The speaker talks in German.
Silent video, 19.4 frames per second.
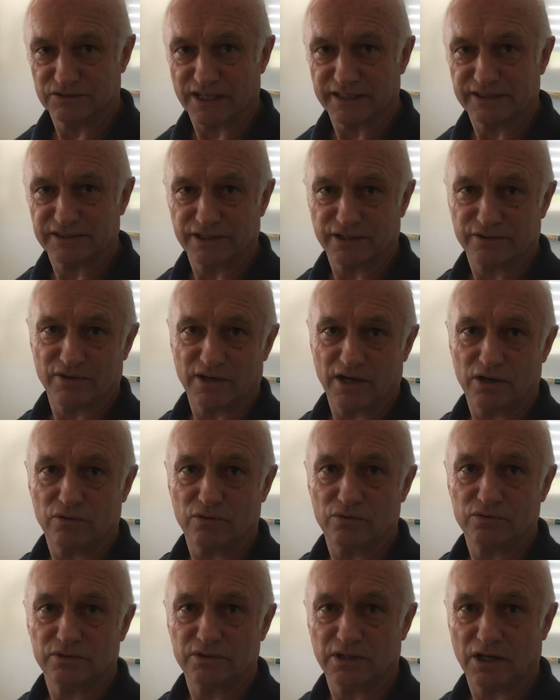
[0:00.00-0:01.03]
zeigt die
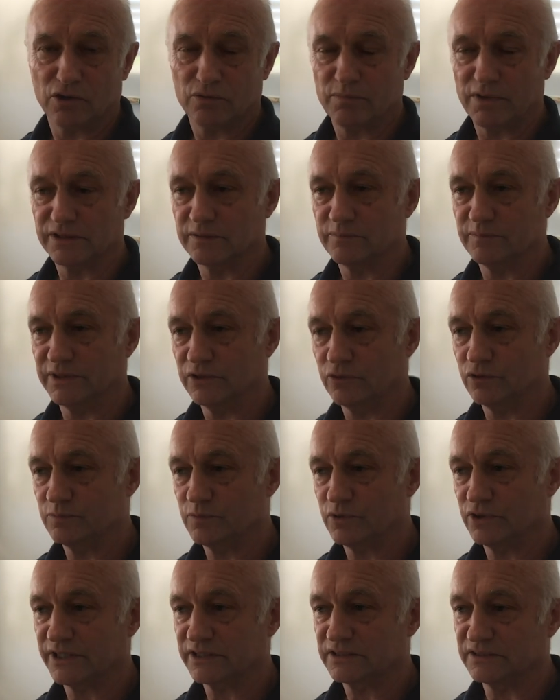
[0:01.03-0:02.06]
Erfahrung, auch bei dem
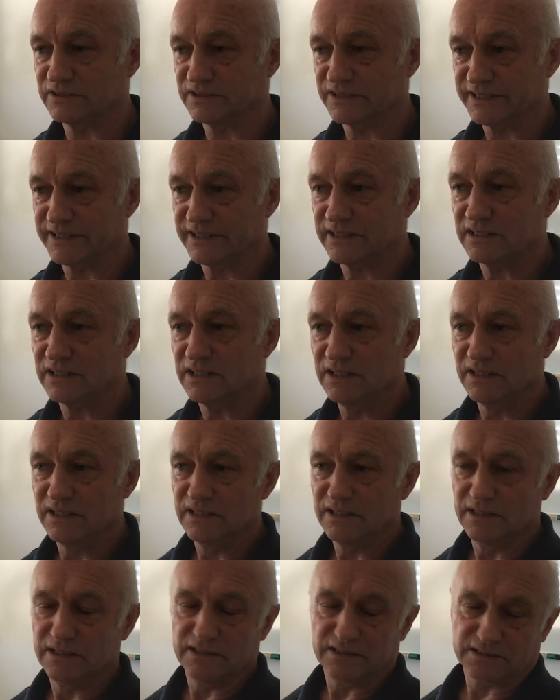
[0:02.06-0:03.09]
Pilotprojekt in Trier,
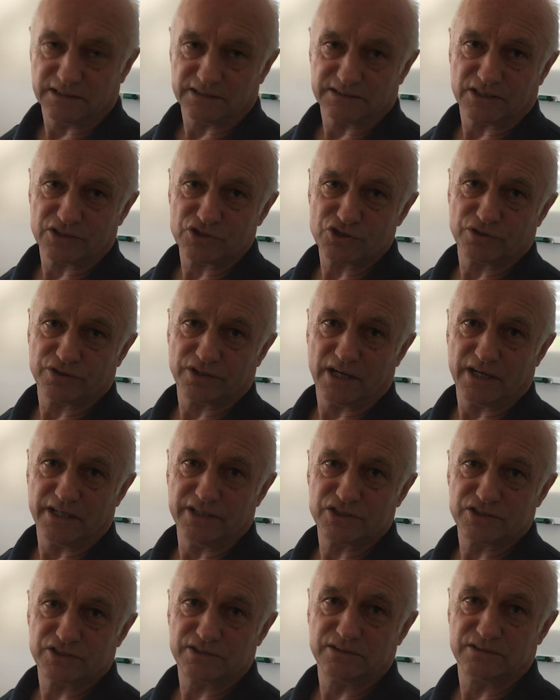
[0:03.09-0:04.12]
dass das schon
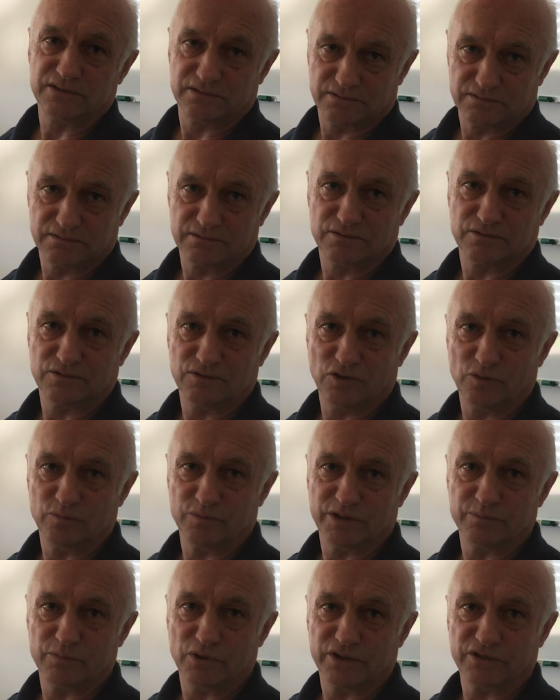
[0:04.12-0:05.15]
reicht, um
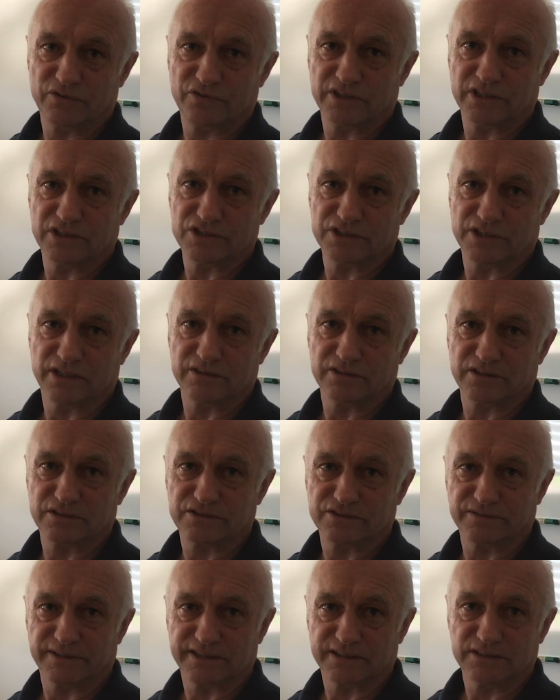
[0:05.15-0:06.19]
den polizeilichen
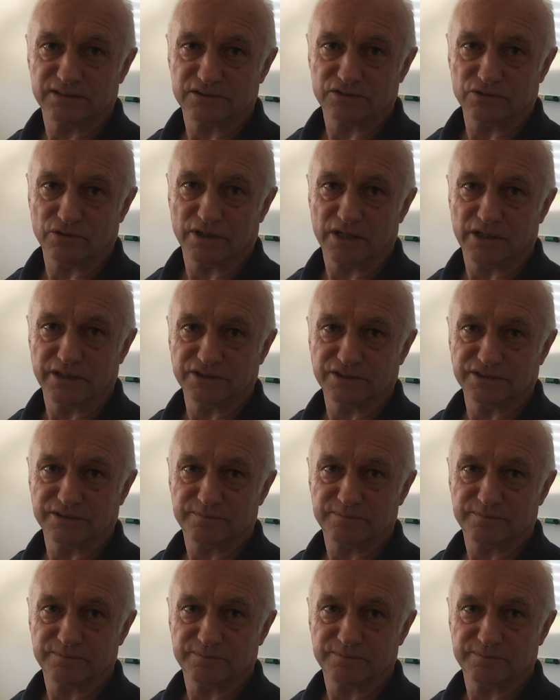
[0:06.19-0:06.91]
Einsatzzweck zu erreichen.